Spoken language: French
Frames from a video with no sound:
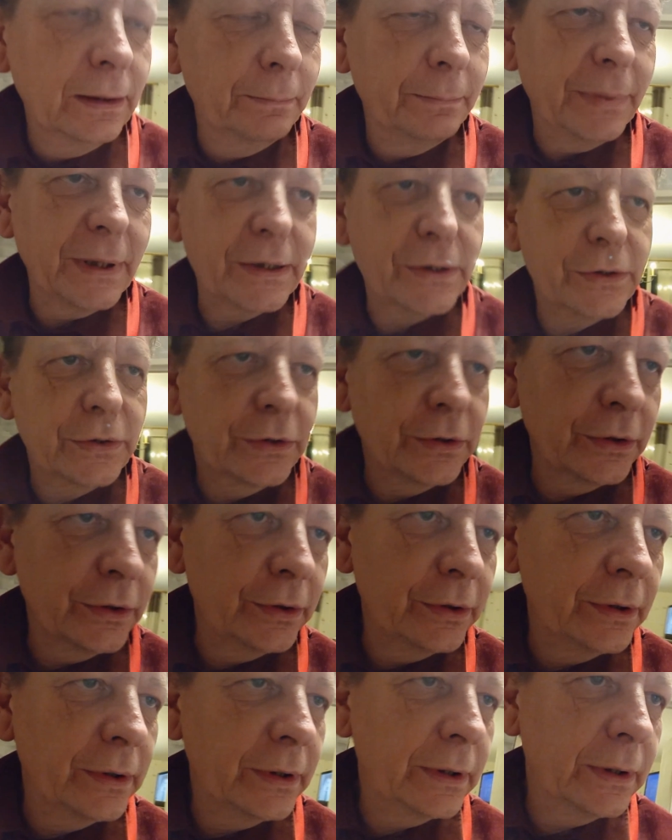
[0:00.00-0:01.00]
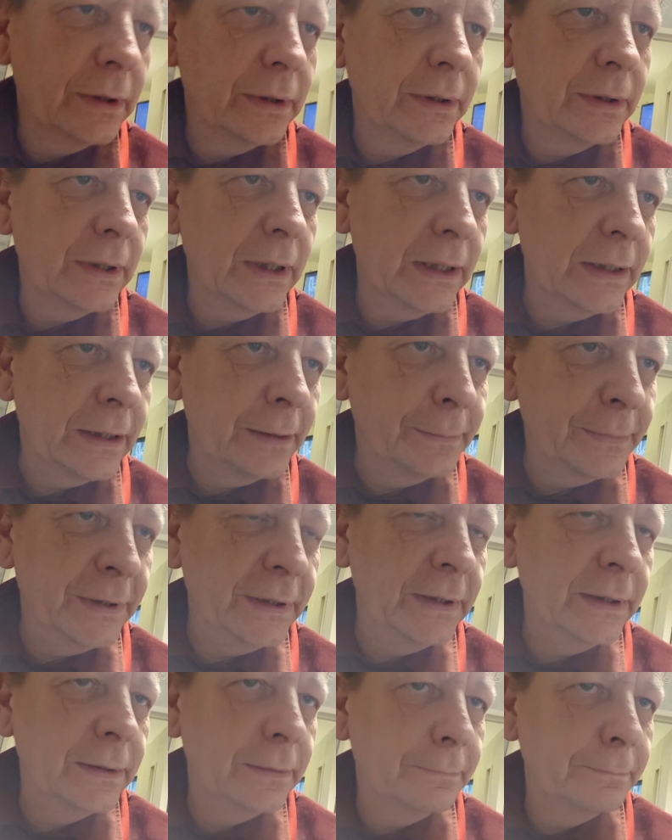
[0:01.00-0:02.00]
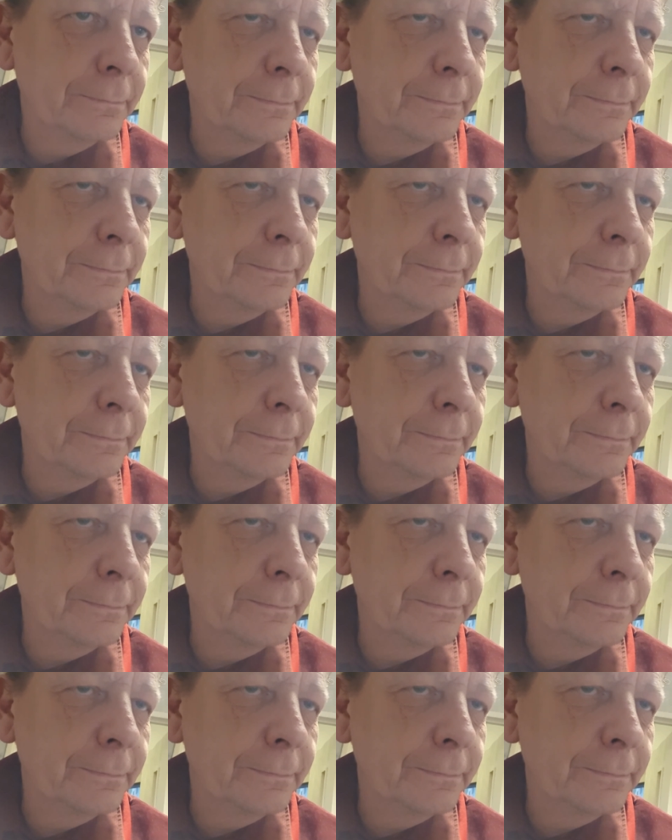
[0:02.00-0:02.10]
parce que un ami